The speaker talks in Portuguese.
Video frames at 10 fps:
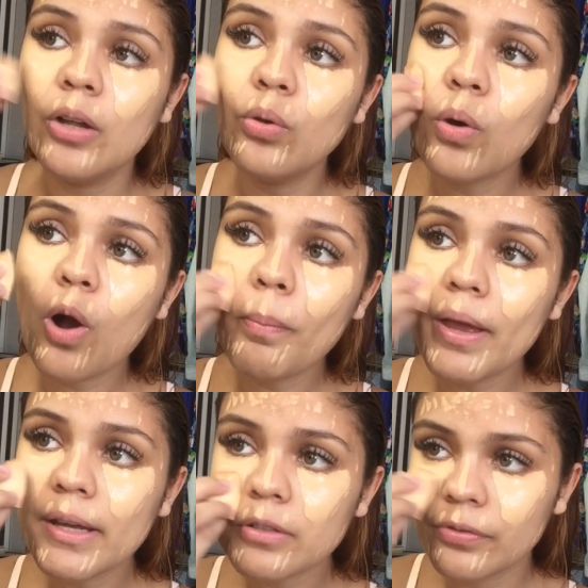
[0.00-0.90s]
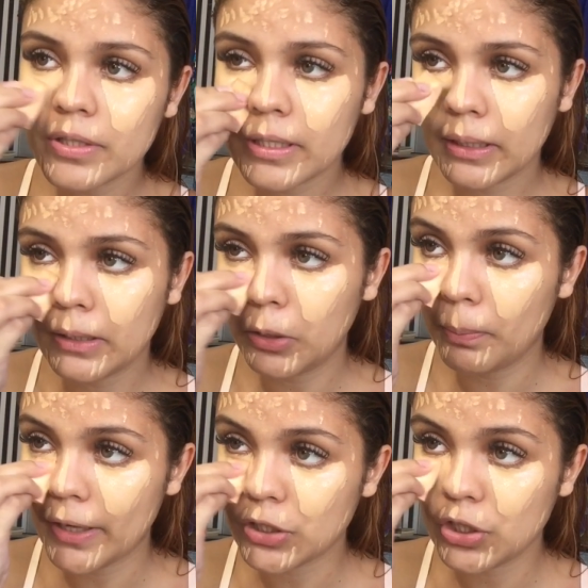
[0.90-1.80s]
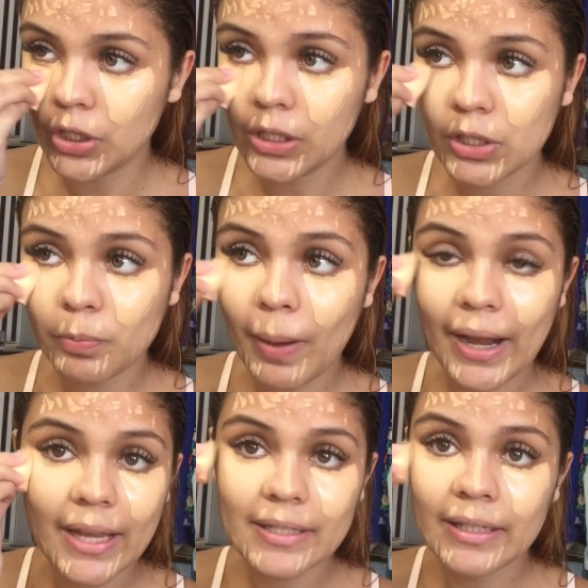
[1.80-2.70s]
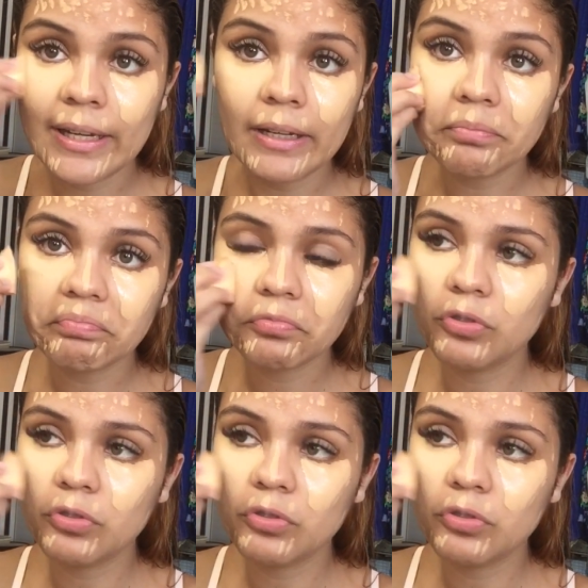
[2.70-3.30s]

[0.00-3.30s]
No começo, você dando batidinhas, parece que